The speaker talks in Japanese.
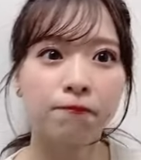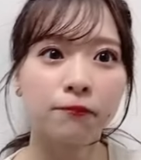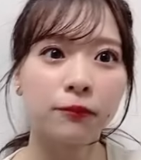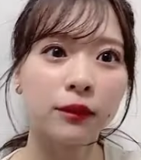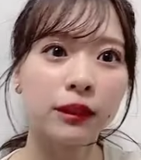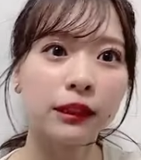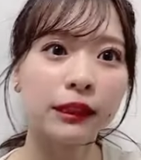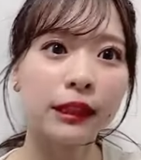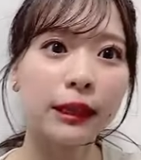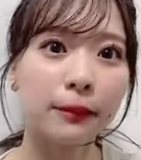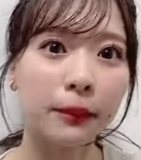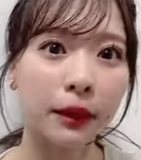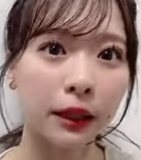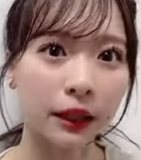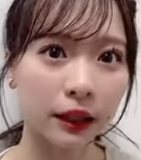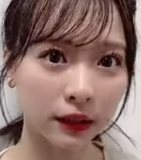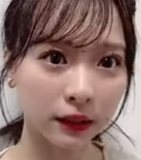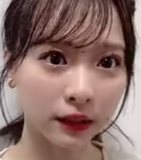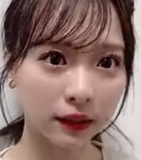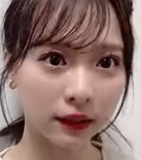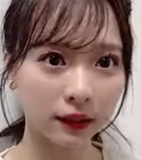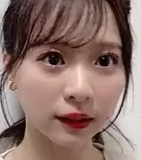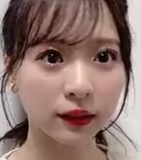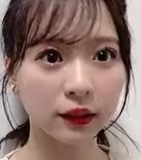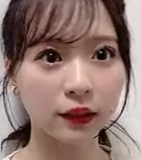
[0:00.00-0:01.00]
隙間
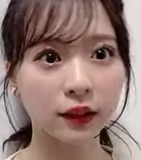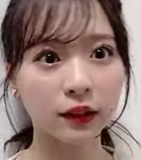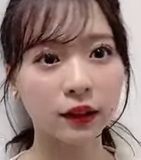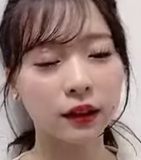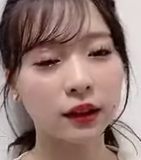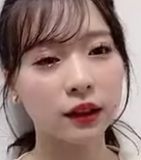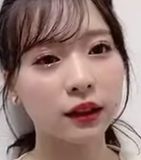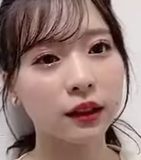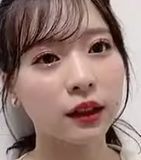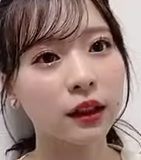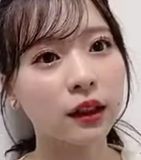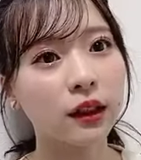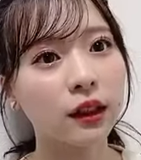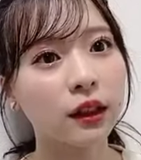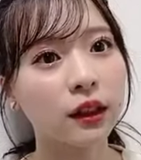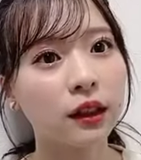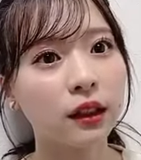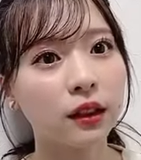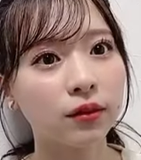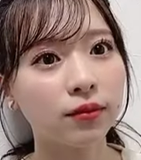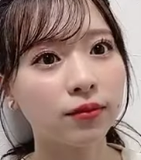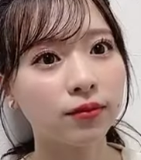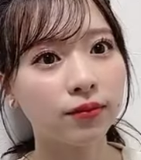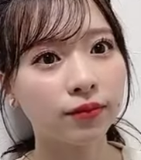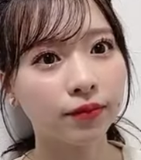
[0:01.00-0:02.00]
してたり
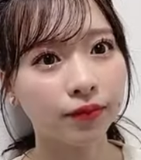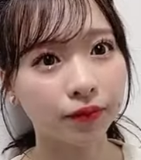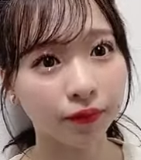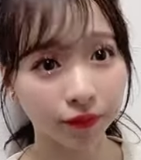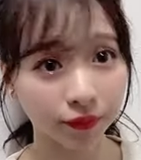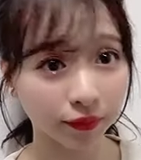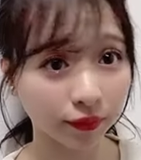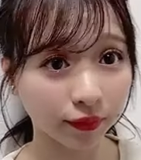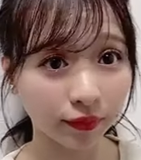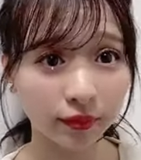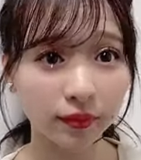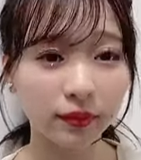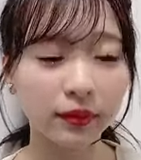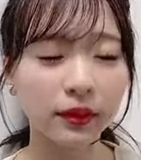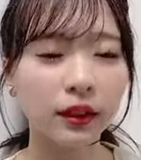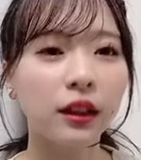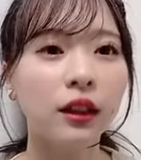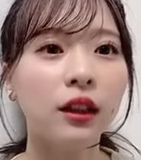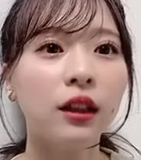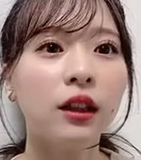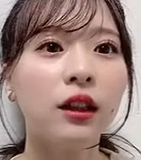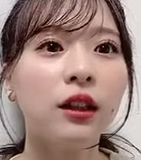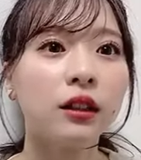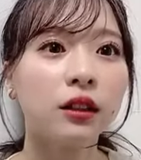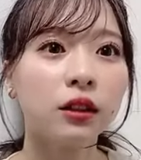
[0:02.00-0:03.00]

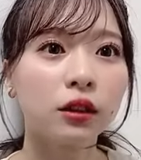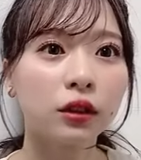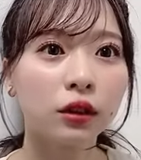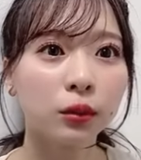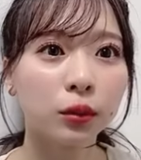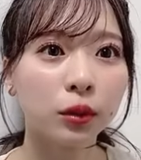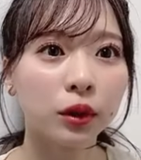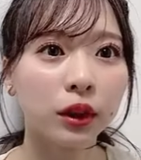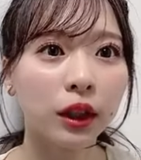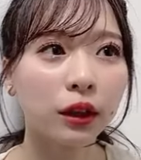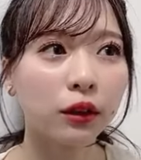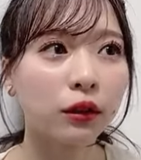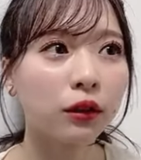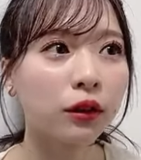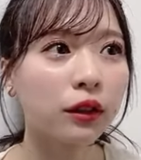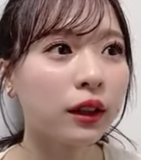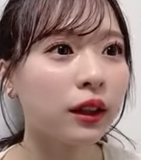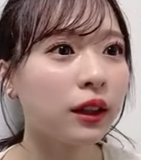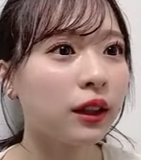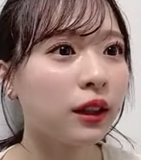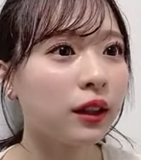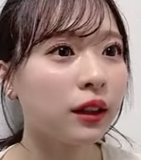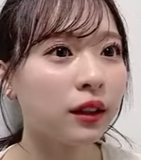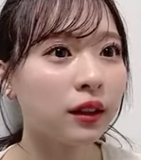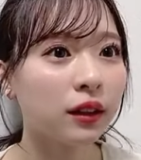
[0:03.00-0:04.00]
ちょっともう名残
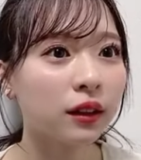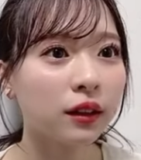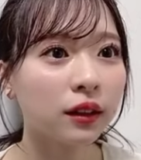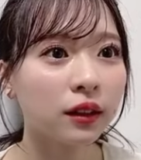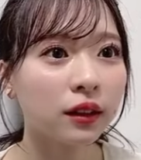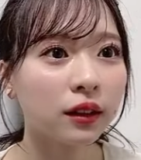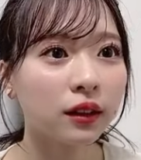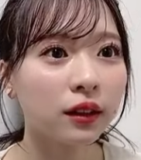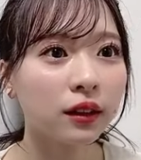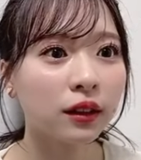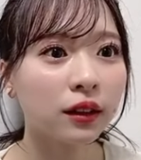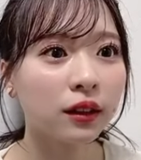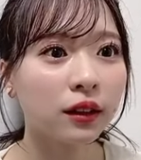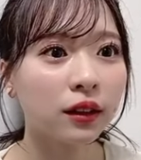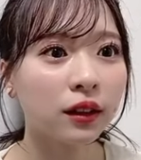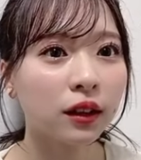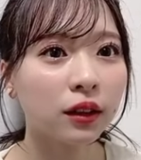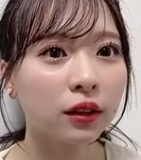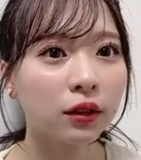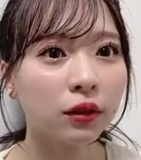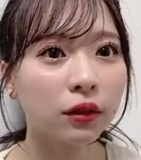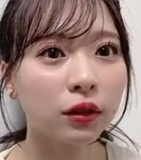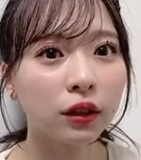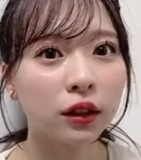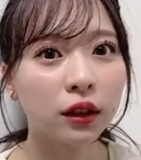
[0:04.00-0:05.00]
が
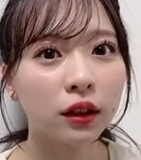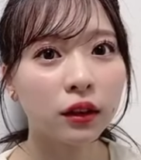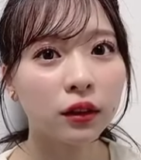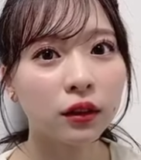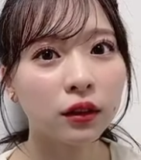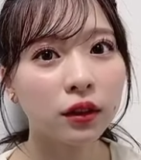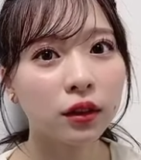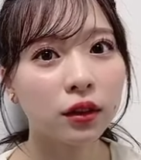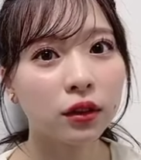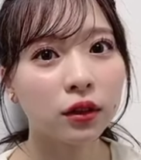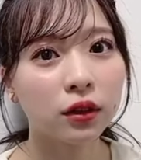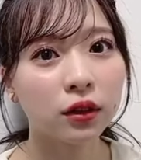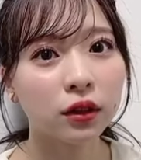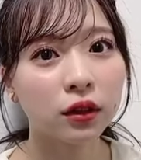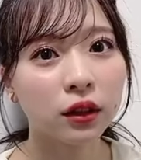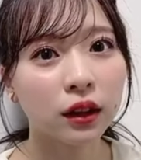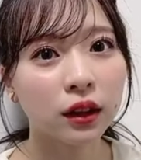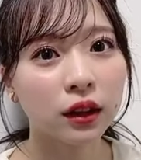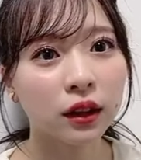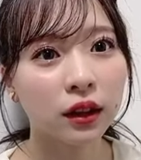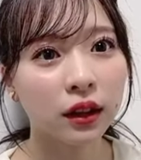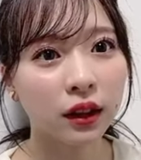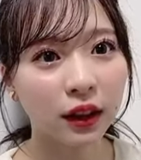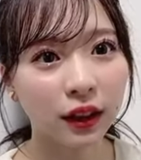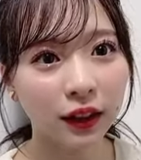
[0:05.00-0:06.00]
残ってる状況だ
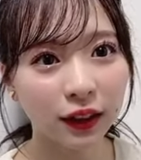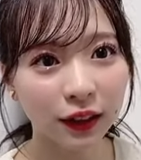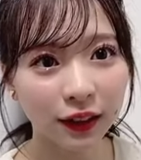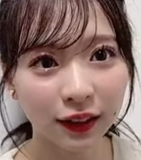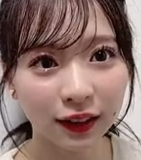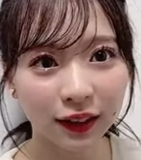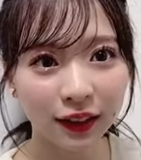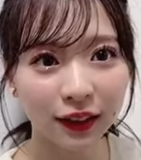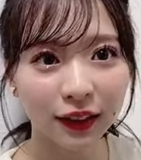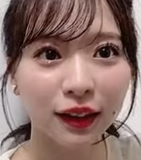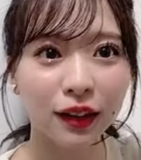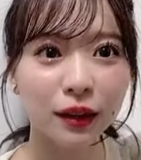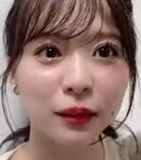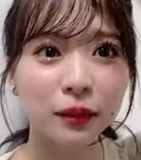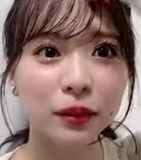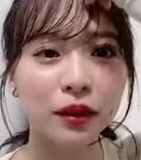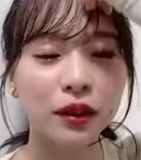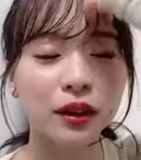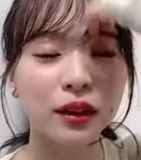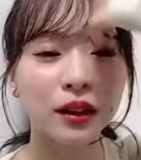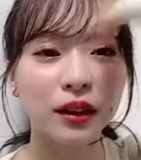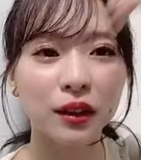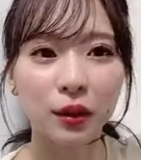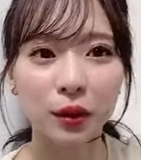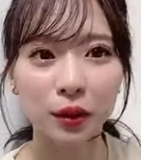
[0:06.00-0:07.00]
から髪の
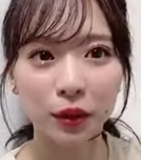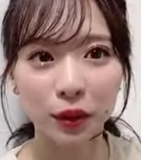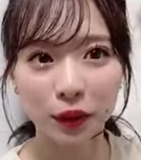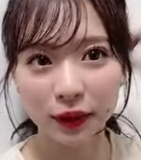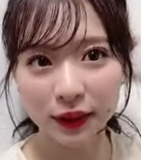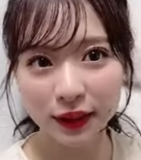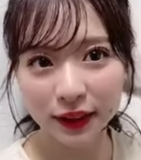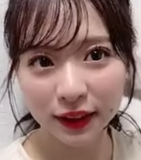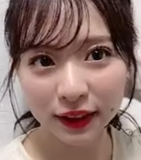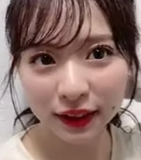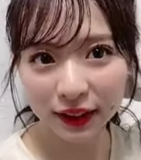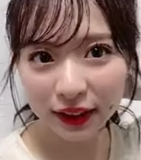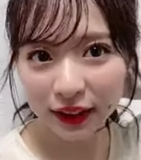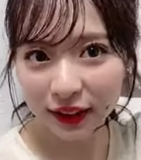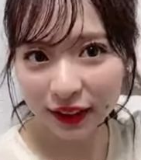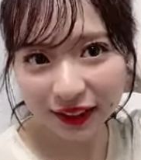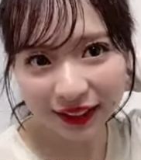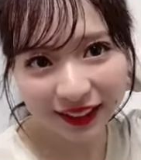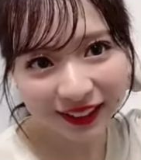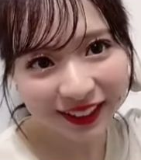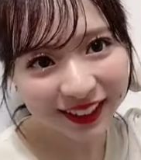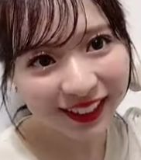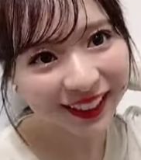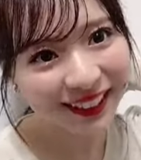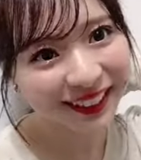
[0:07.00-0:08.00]
毛はほどいちゃったんで
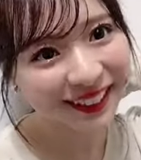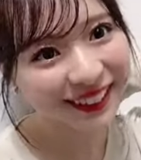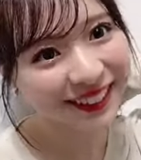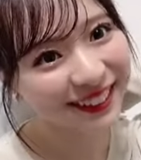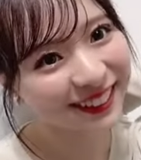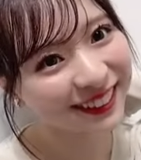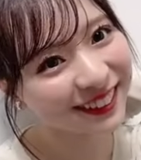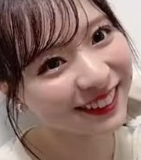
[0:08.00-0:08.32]
すけど